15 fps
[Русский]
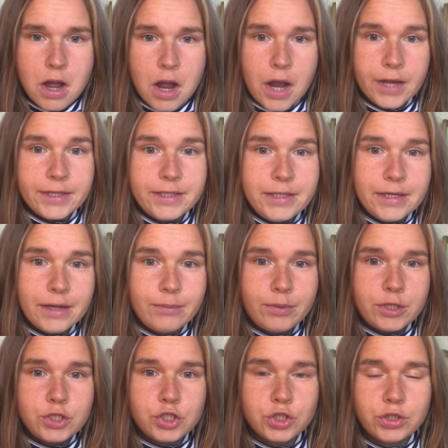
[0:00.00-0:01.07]
Они
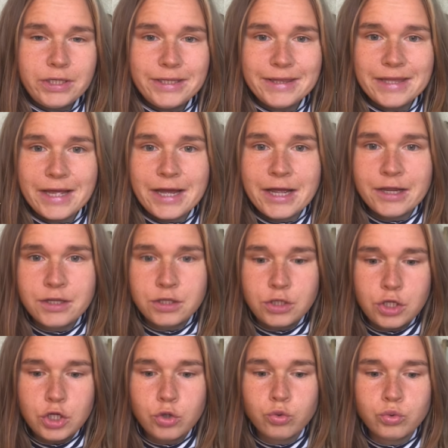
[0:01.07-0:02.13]
обречены на
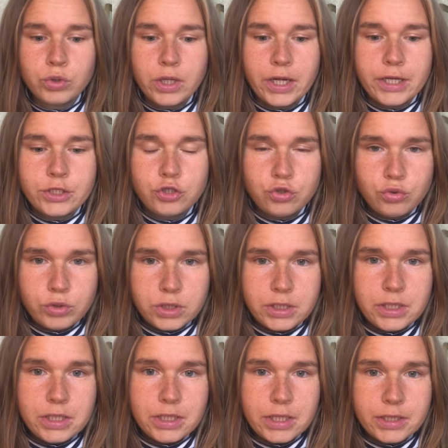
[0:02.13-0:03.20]
неудачу
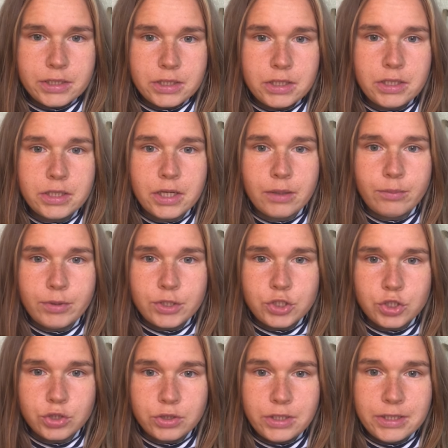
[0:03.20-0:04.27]
и они
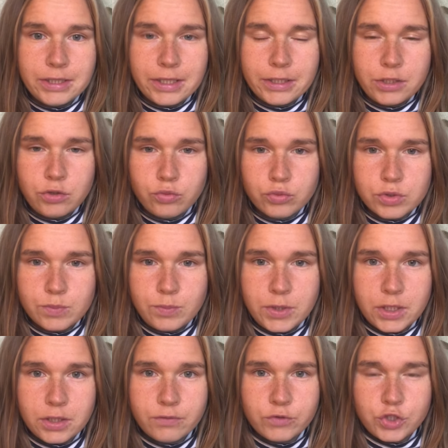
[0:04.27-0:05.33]
обречены на
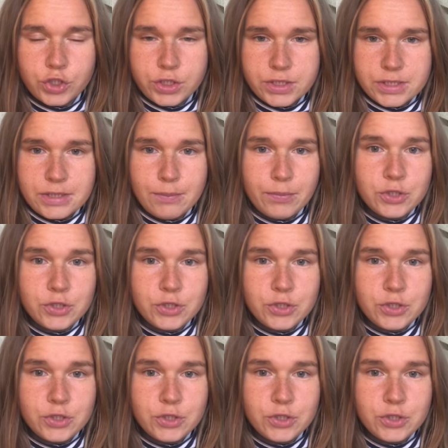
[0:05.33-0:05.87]
неуспех в жизни.